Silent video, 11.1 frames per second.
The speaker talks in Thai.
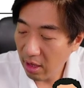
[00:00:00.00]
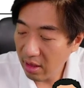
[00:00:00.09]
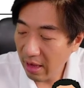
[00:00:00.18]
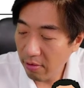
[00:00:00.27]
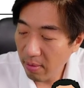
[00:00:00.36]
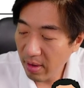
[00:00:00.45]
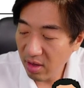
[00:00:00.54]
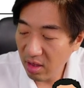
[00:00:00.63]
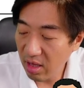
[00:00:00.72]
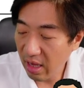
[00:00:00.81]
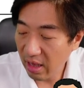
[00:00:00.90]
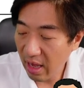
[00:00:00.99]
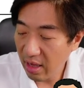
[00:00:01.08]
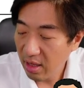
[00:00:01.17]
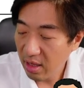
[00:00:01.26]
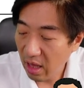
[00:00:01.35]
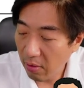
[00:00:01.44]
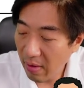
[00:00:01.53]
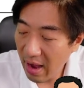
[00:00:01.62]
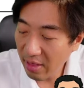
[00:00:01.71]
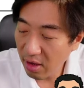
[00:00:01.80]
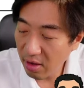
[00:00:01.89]
แต่ว่ามันจะเรียงนะแต่ว่า
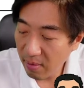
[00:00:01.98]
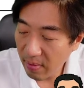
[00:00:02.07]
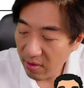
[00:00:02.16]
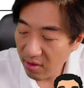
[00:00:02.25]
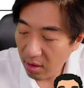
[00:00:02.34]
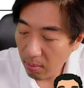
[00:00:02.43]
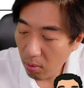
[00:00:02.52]
อันนึงจะเป็นสี